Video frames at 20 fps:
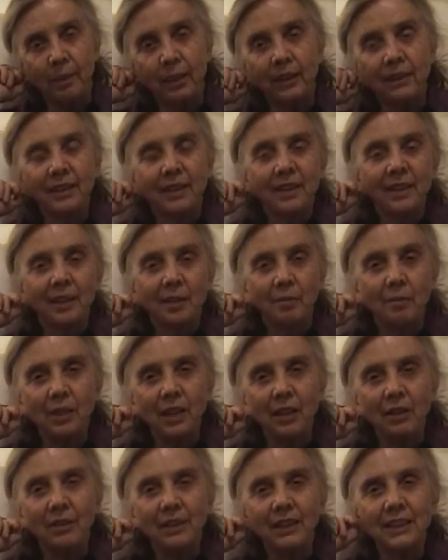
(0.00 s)
partir de
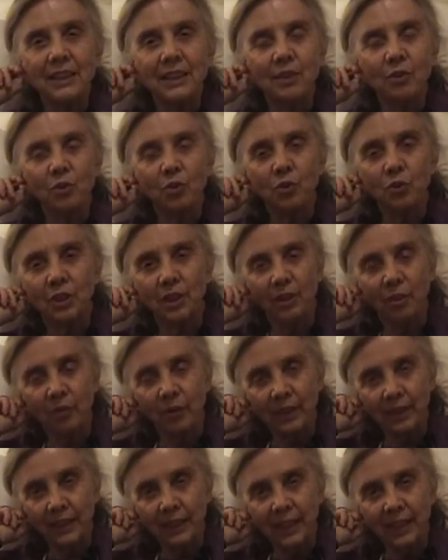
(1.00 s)

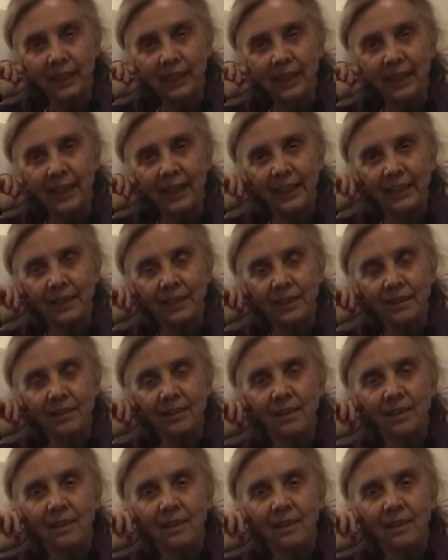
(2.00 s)
1953.